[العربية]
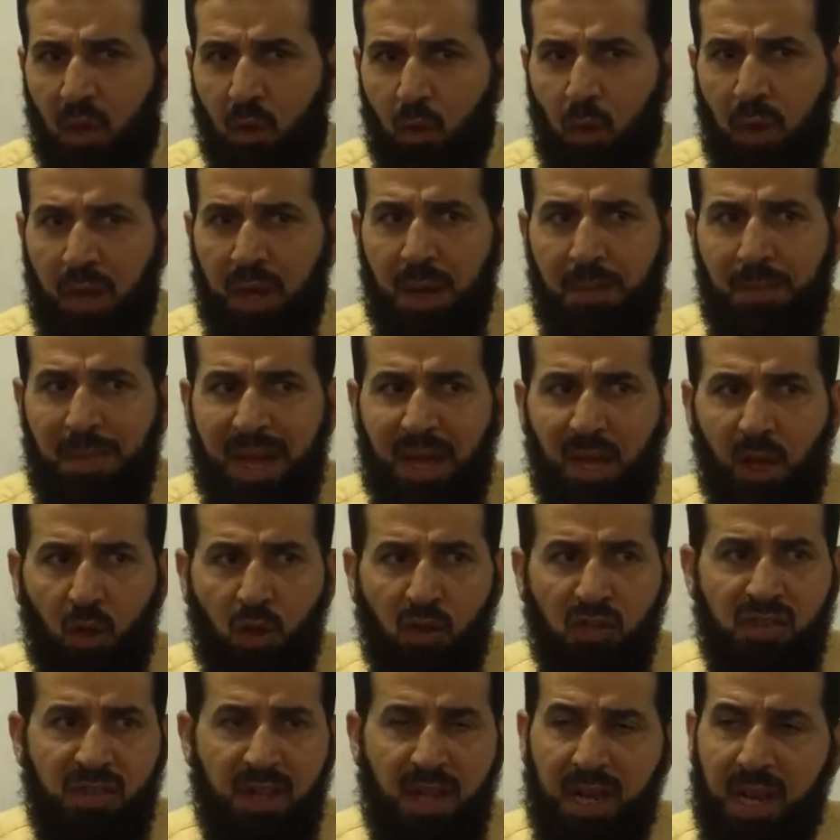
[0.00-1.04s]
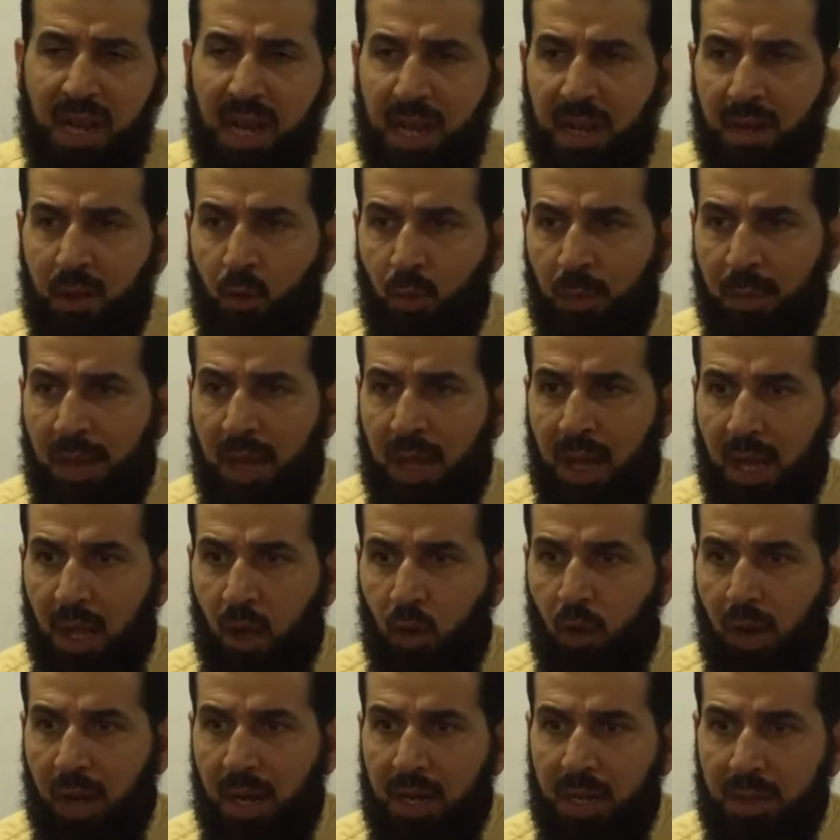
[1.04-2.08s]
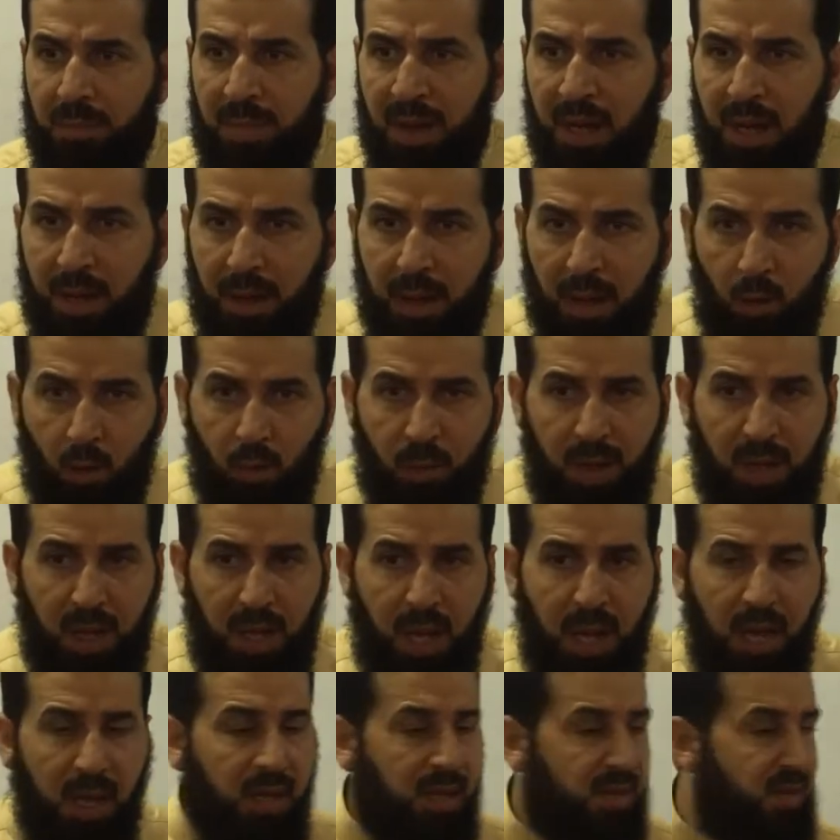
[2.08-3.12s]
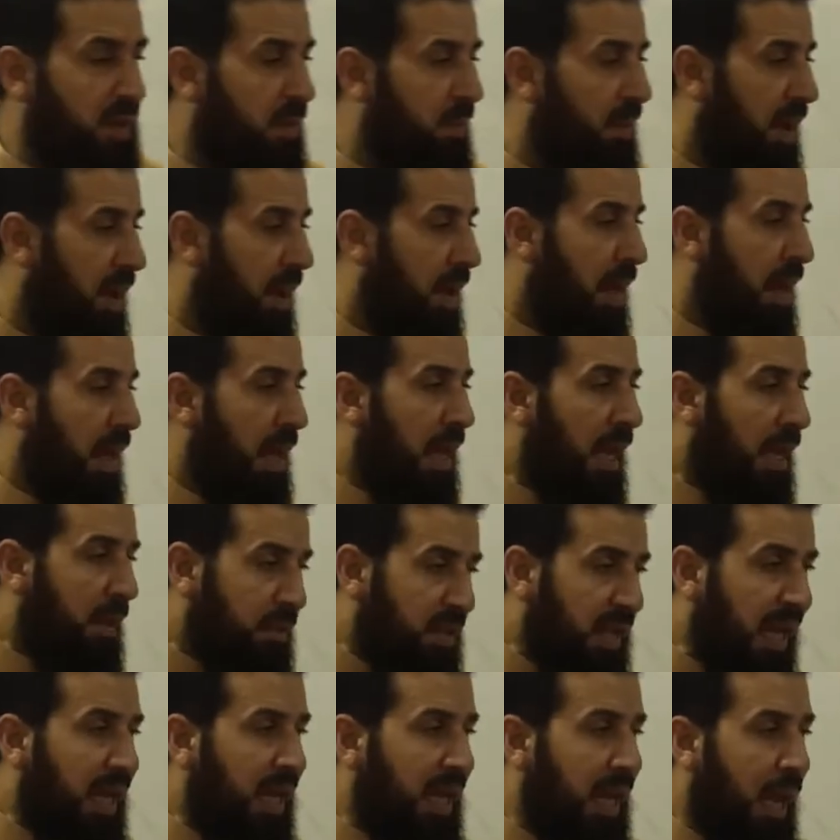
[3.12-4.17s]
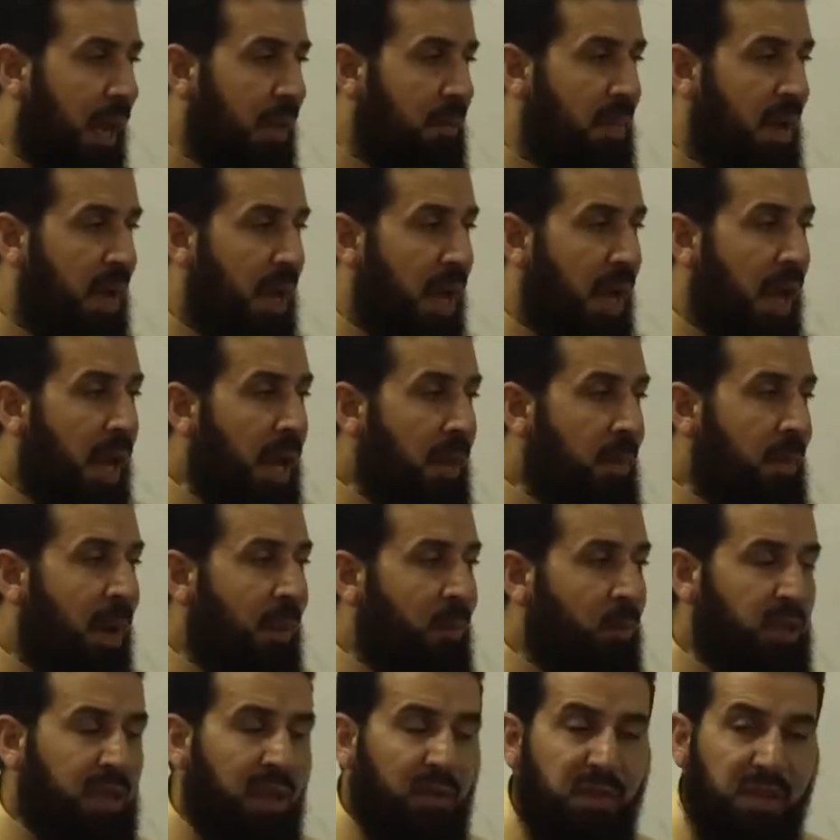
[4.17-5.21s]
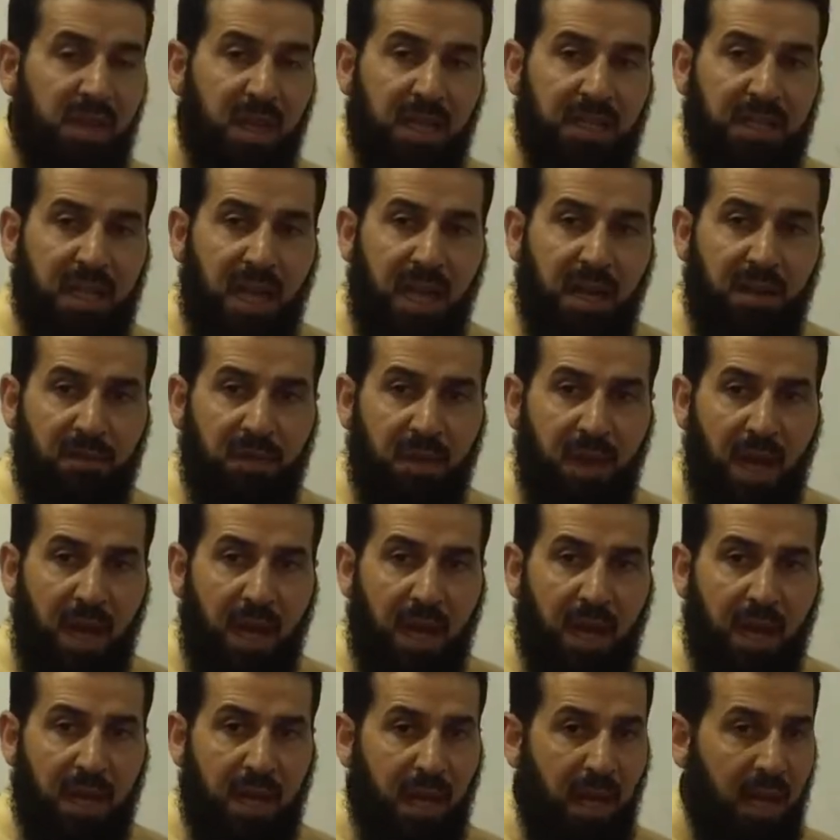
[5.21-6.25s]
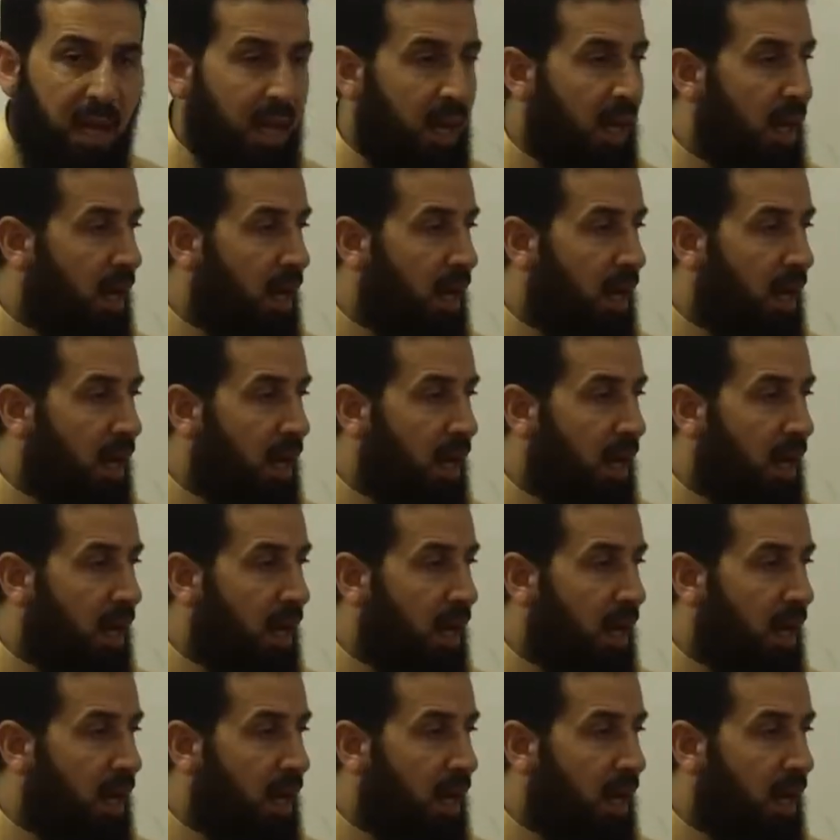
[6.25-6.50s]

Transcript: قلنا ما يخصنا الآن هما هو الإماء هو أهل السماء لكن بشكل عام إما متفقتان في الحركة